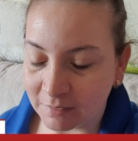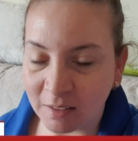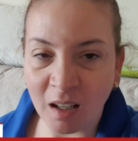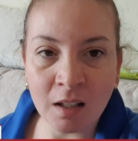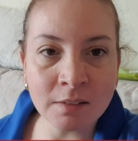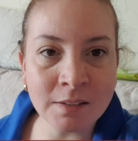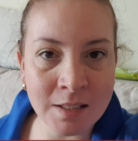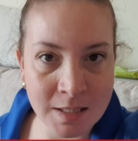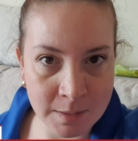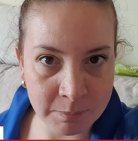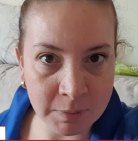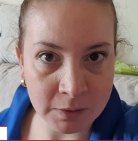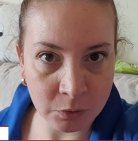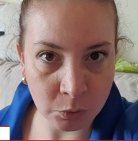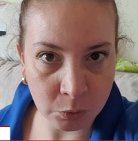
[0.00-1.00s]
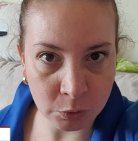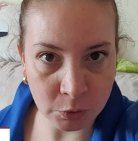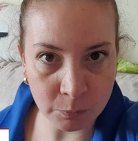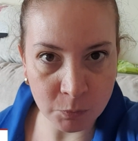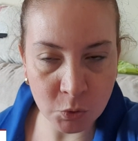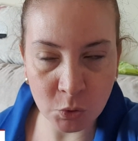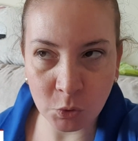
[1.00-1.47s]
daha disiplinli
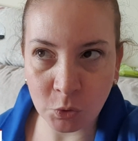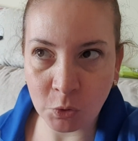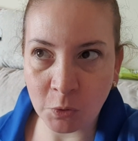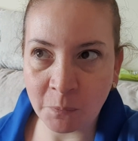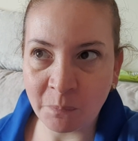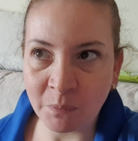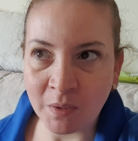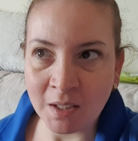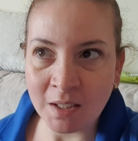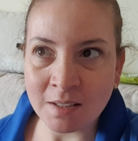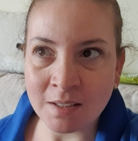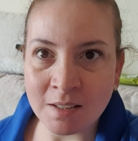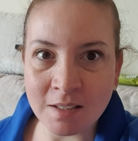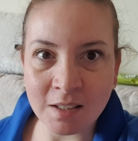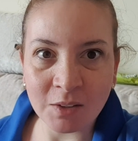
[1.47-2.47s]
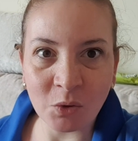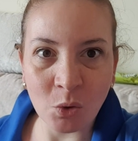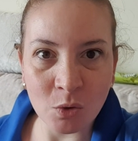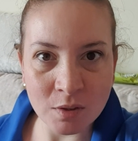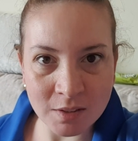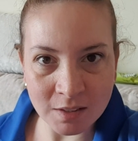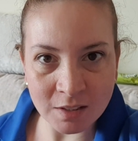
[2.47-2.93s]
olurum. Çünkü size
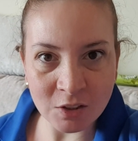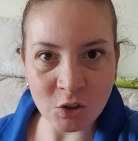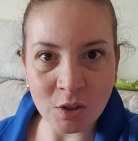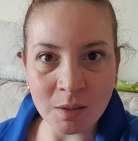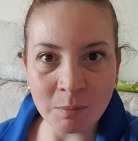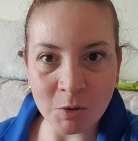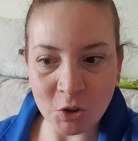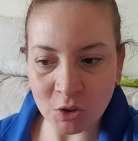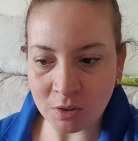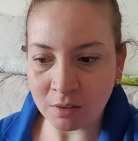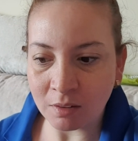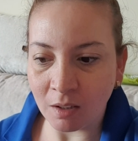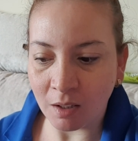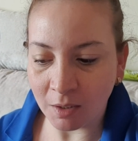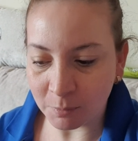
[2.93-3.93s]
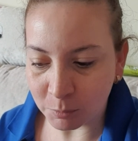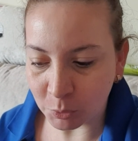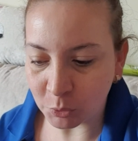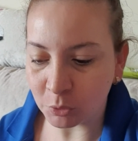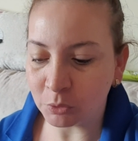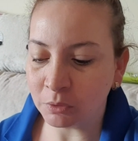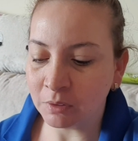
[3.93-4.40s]
göstereceğim için ay
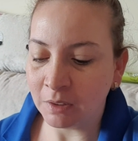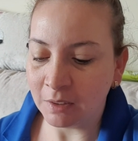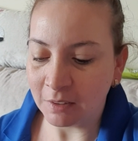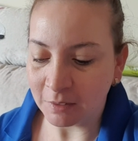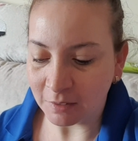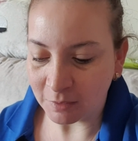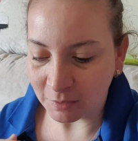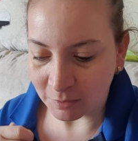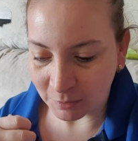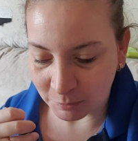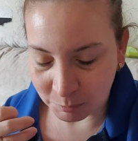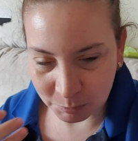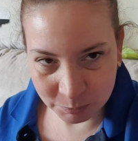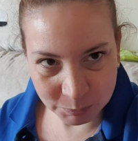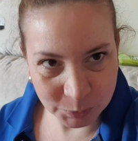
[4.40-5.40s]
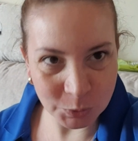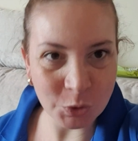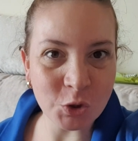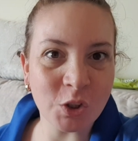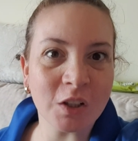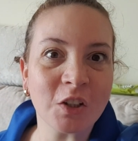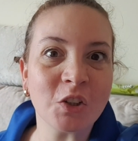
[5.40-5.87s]
bugün
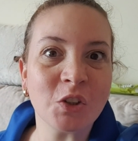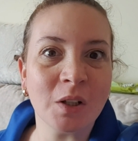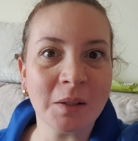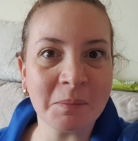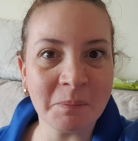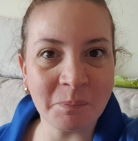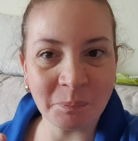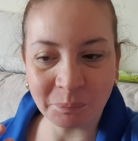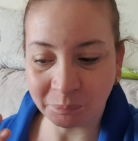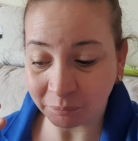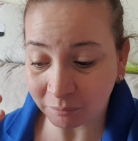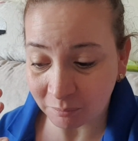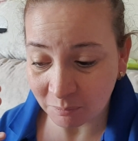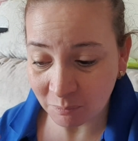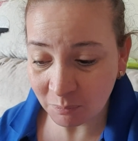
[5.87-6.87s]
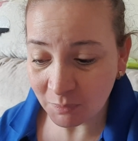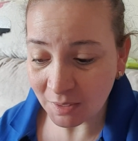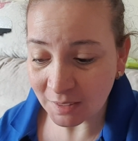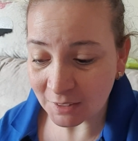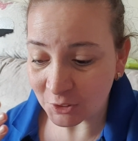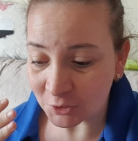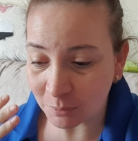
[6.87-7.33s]
bunu çekeceğim.
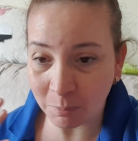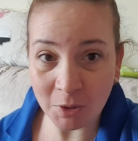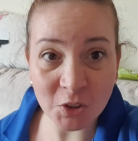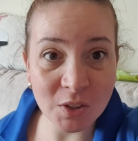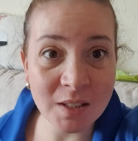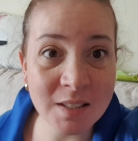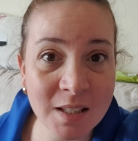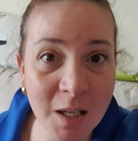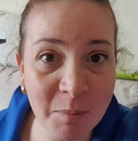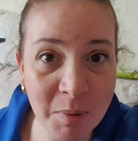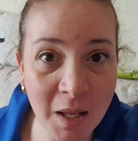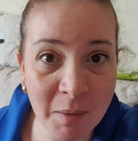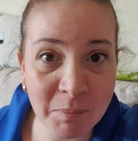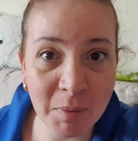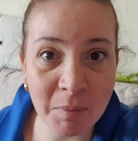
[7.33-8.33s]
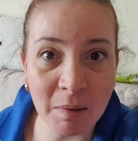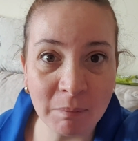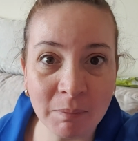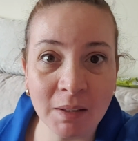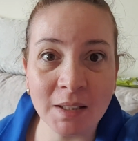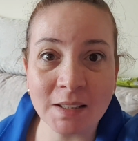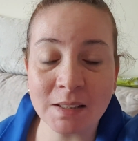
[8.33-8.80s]
İşte baştan sağma
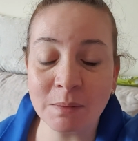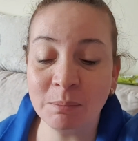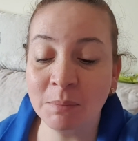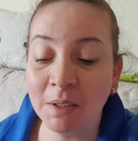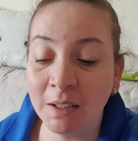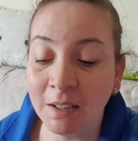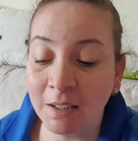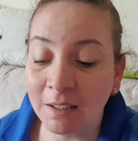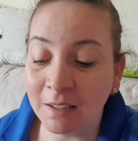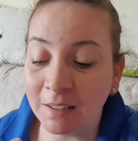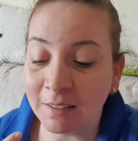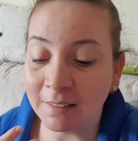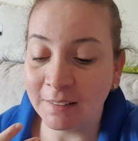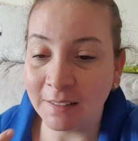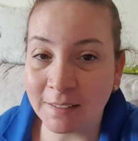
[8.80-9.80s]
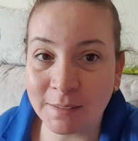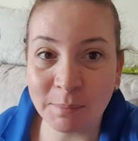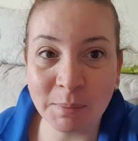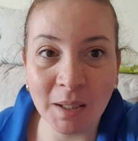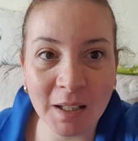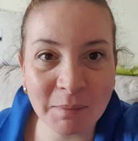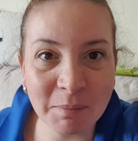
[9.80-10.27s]
yapmamam lazım.
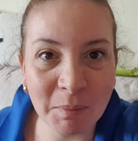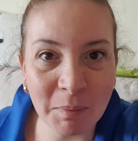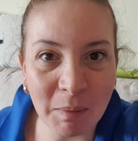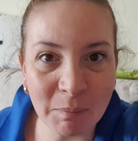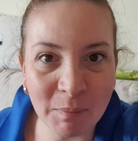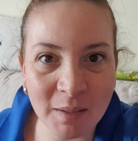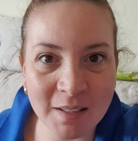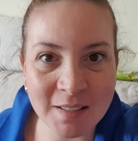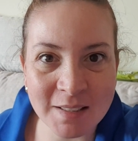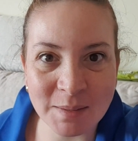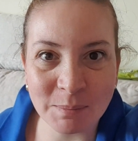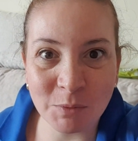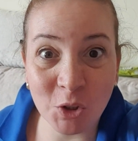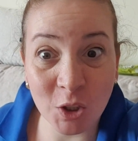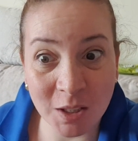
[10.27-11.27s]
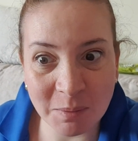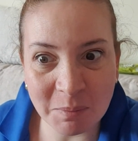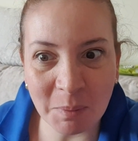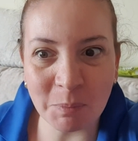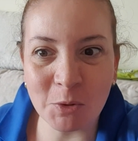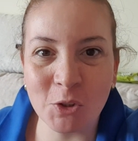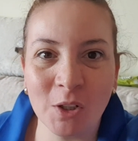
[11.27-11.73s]
diyeti bırakmamam lazım. Çekim
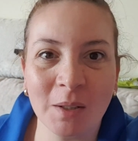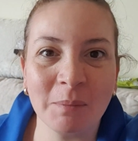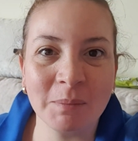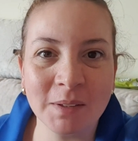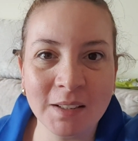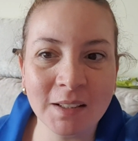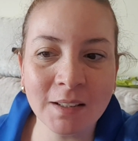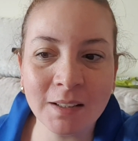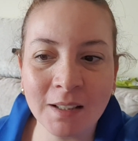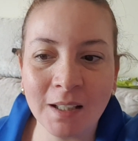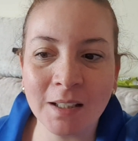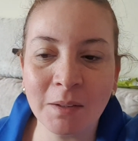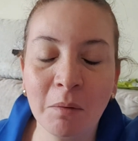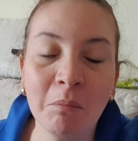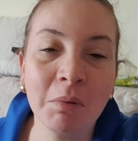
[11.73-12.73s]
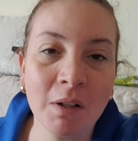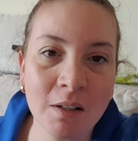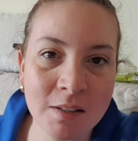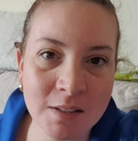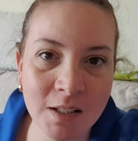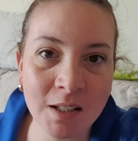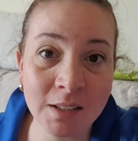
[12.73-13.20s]
yapacağım diye kendimi
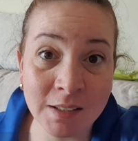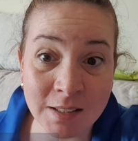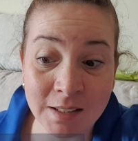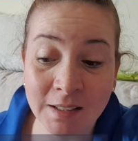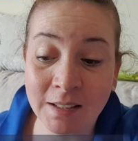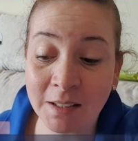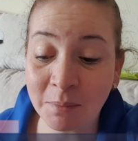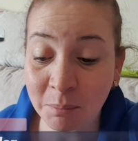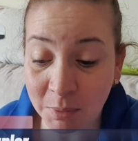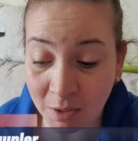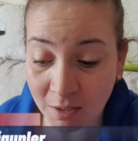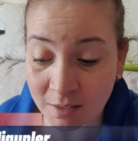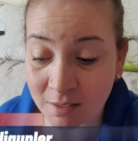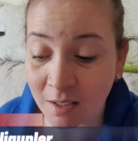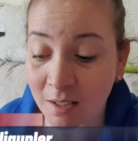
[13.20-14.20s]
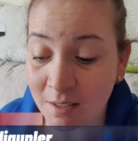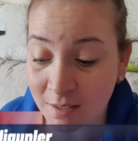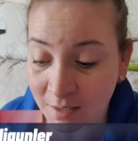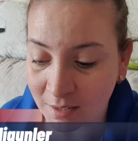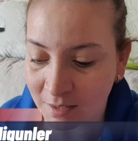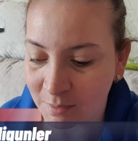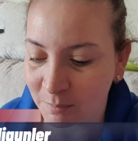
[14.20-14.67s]
biraz daha dizginlerim. Biraz daha
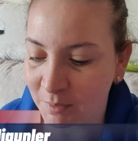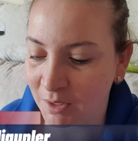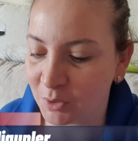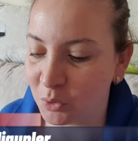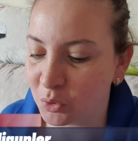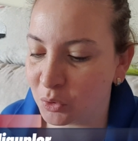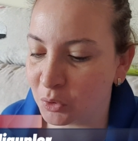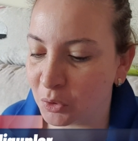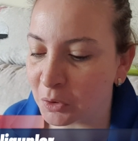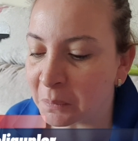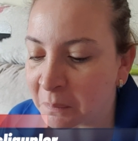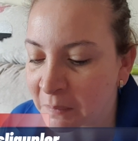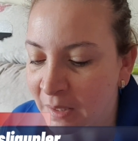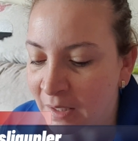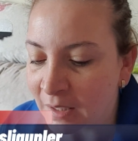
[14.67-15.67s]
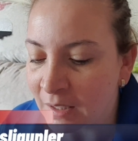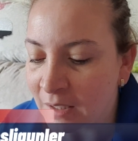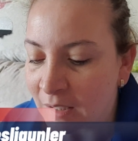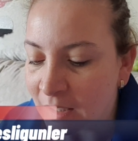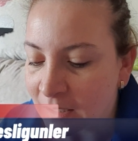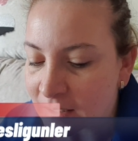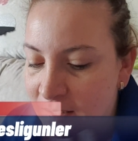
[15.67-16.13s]
sıkarım diye düşünüyorum.
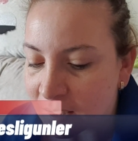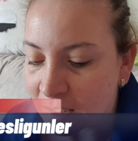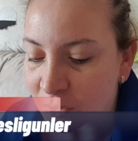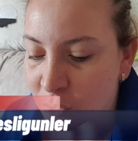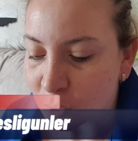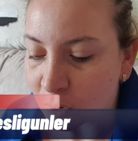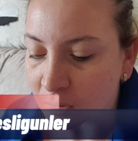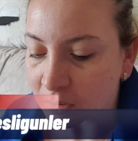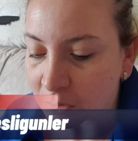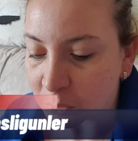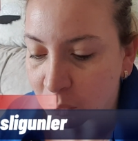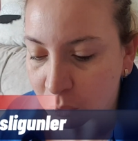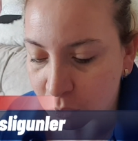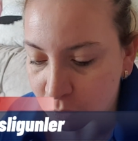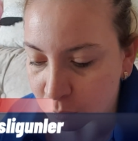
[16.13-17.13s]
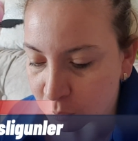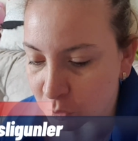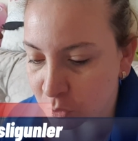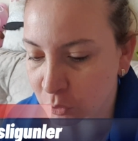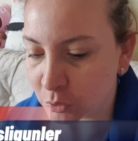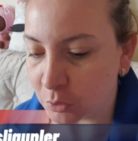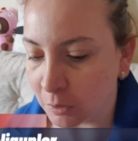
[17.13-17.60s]
Saat şu anda
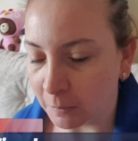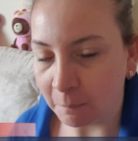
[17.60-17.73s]
9.30.